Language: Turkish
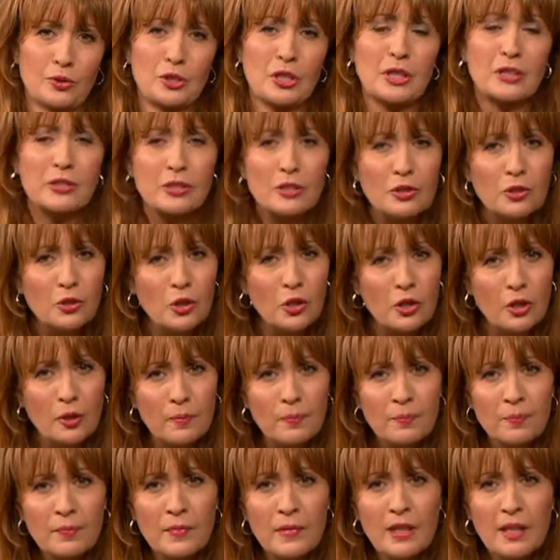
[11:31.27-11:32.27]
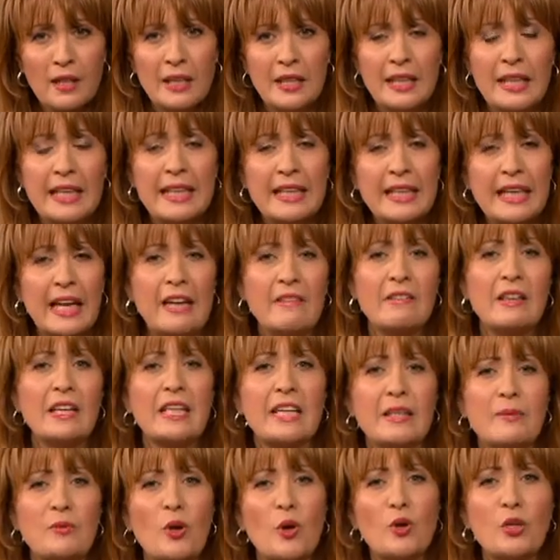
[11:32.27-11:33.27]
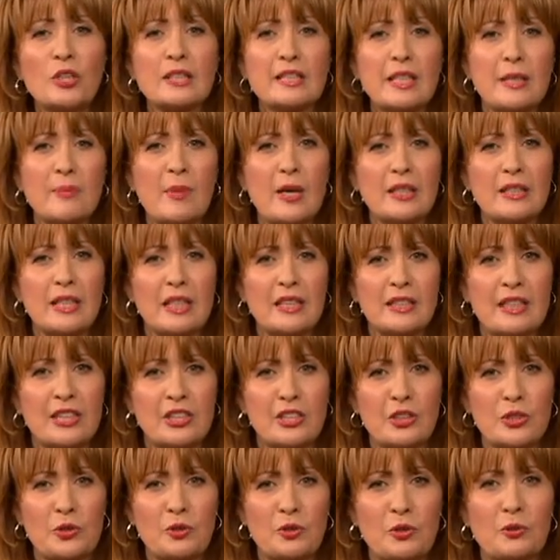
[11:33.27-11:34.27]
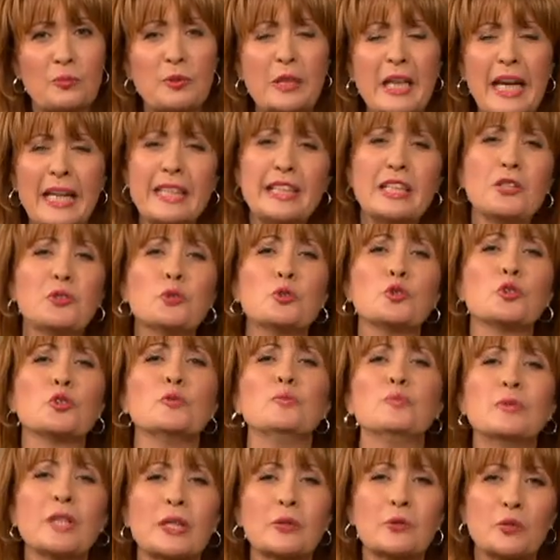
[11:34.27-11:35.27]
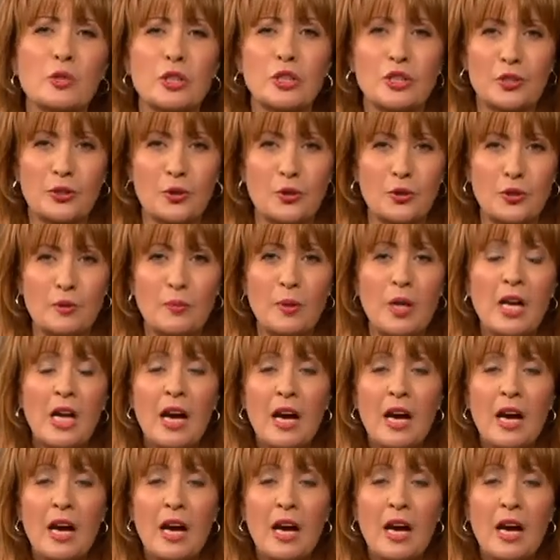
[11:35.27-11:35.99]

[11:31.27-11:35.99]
Hatırlıyorum. İlk evliliğinde öyle zamanlar geçiriyordum. Kendi gücümle uğraşıyordum.